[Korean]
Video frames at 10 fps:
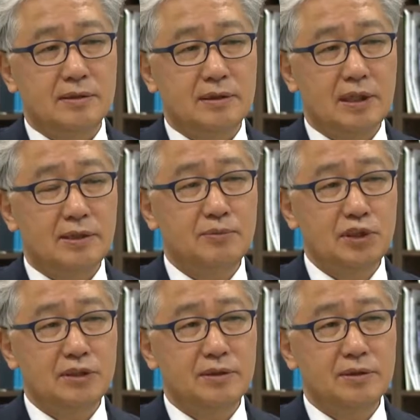
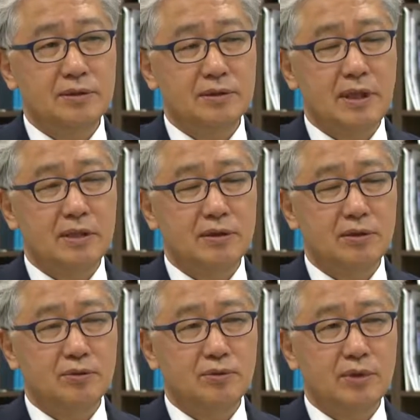책임지는 그러한
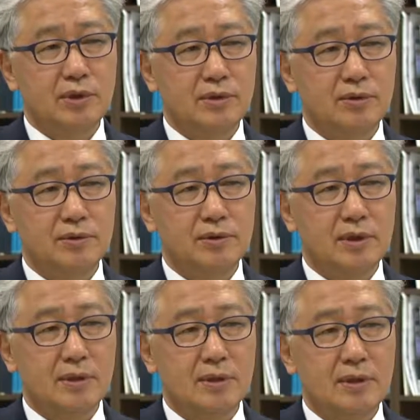
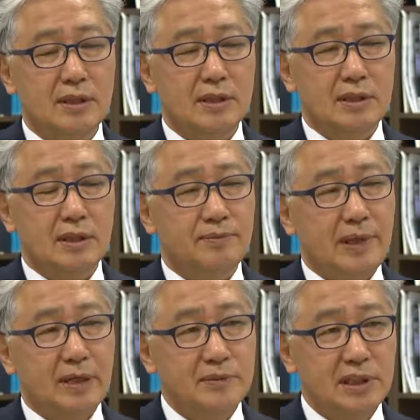연구원으로서
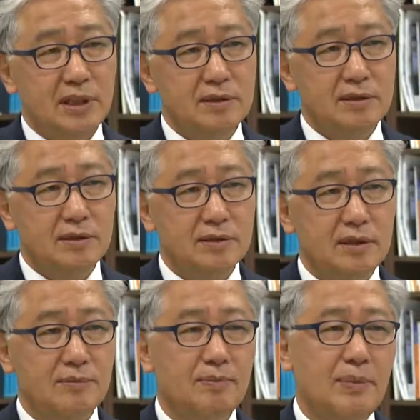바람직한
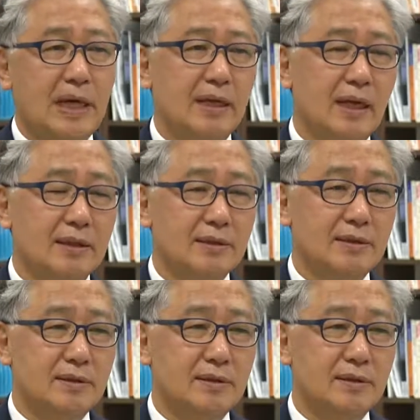정책
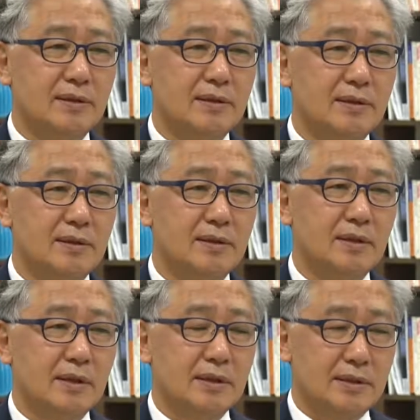방향들을
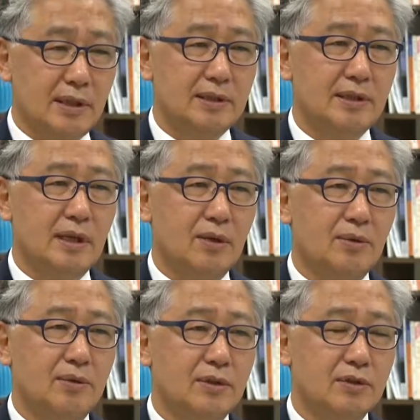
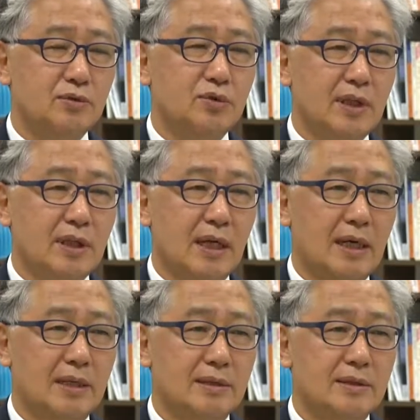제시하고 연구해
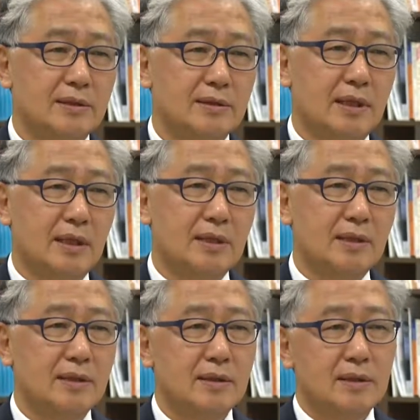나가는
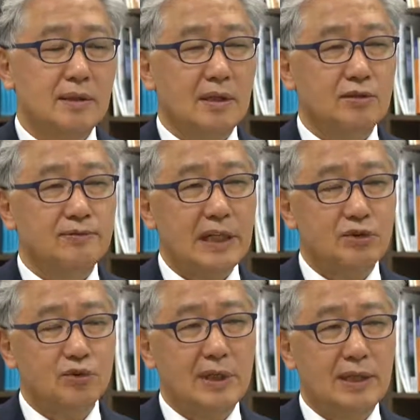그러한 아주
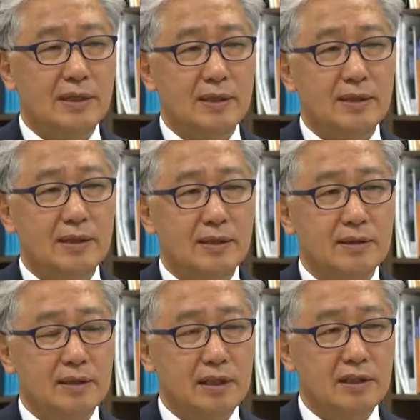막중한
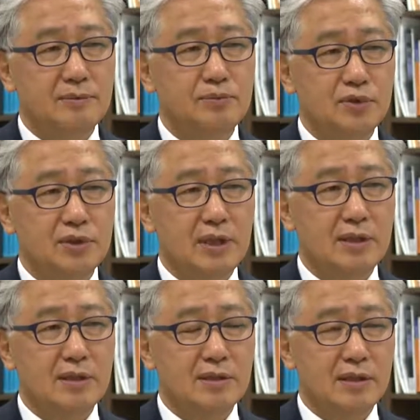그런 임무를
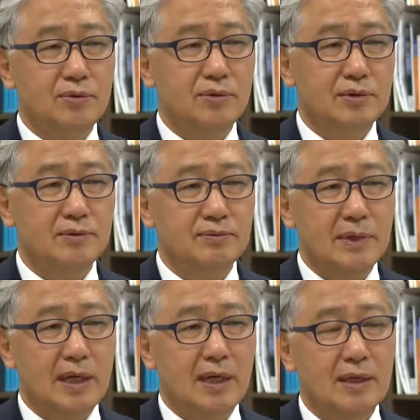사실 띄고
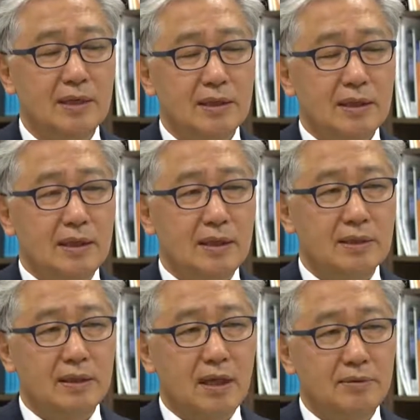있습니다.
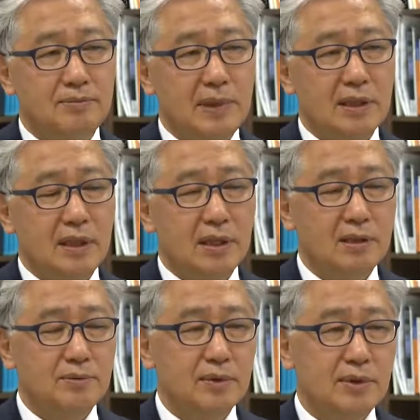그런
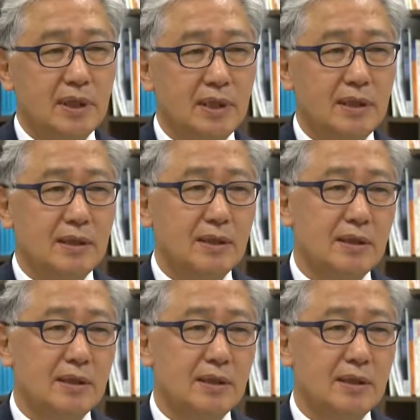맥락에서 볼때그